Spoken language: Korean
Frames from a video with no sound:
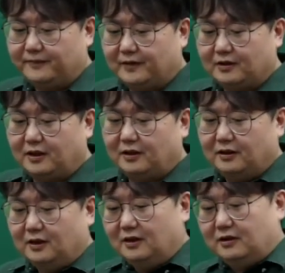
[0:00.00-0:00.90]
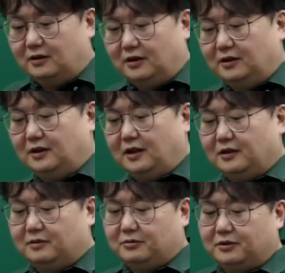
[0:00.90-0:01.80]
근데 여기 있는
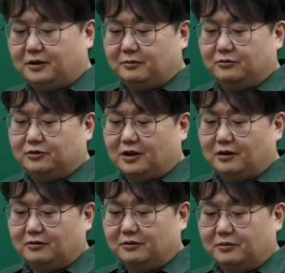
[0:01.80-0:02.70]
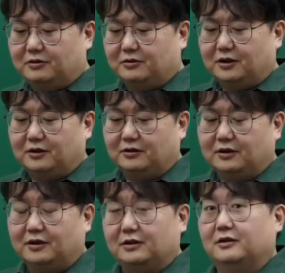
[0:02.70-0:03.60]
나라들 보게 되면 우리가 알고 있는 미국이나 이런
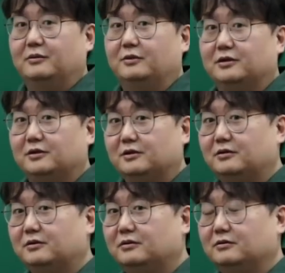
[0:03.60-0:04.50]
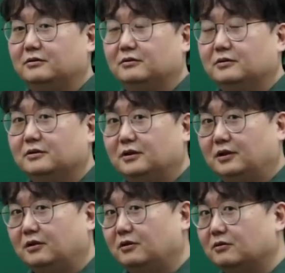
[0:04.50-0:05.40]
나라들 에 비해서 서구
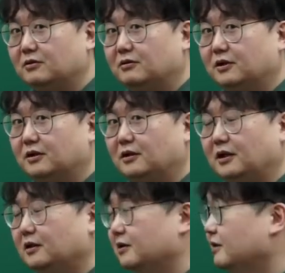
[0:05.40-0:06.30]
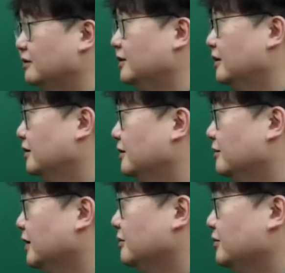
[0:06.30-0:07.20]
있는 동구권에 있는 나라들 이런 나라들이
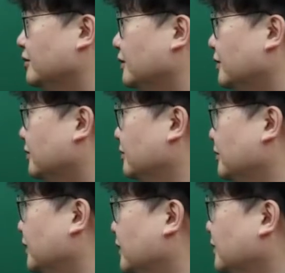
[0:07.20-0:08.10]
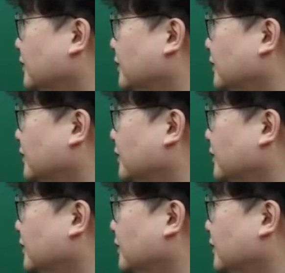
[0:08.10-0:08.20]
많이 보이게 될 겁니다.